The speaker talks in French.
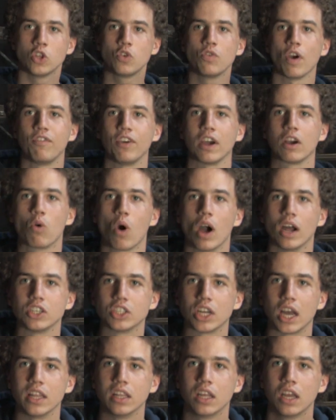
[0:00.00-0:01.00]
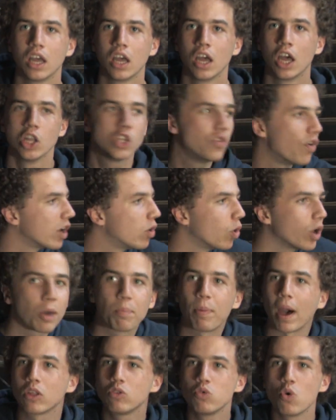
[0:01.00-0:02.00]
Tu vas faire quoi Jeanne Tu vas
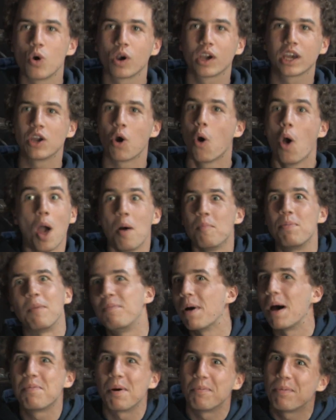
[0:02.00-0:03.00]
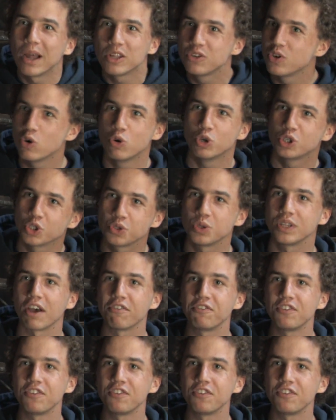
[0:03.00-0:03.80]
courir partout en criant Papa, papa, tu es où Je suis ta